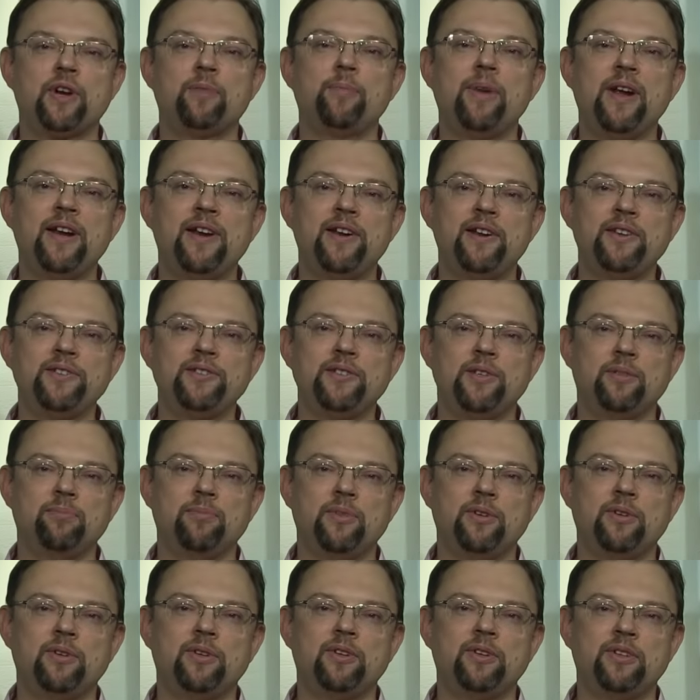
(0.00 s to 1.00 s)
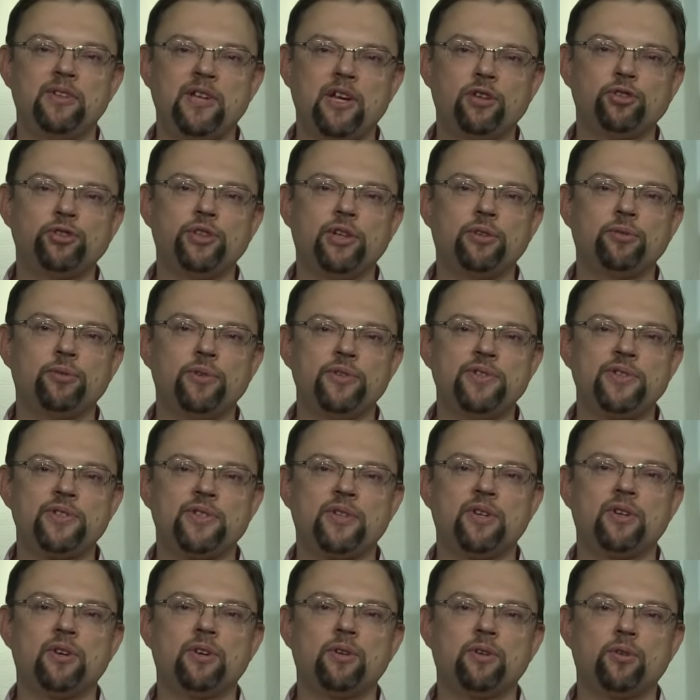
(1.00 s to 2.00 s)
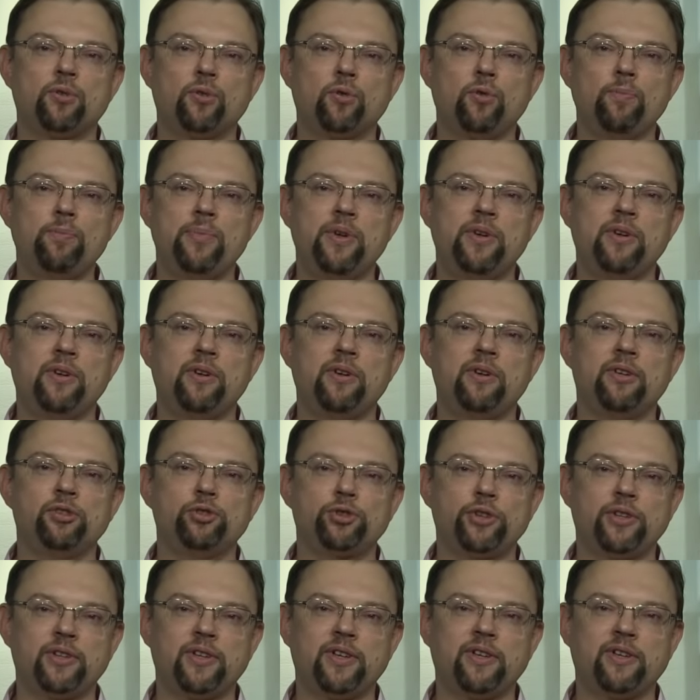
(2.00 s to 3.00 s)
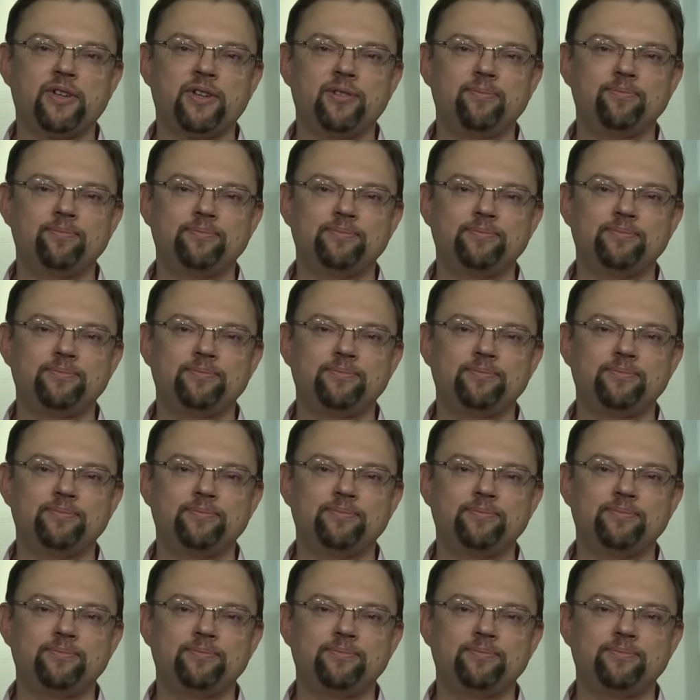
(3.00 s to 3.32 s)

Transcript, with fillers: к болезням, также относится к группе шантане.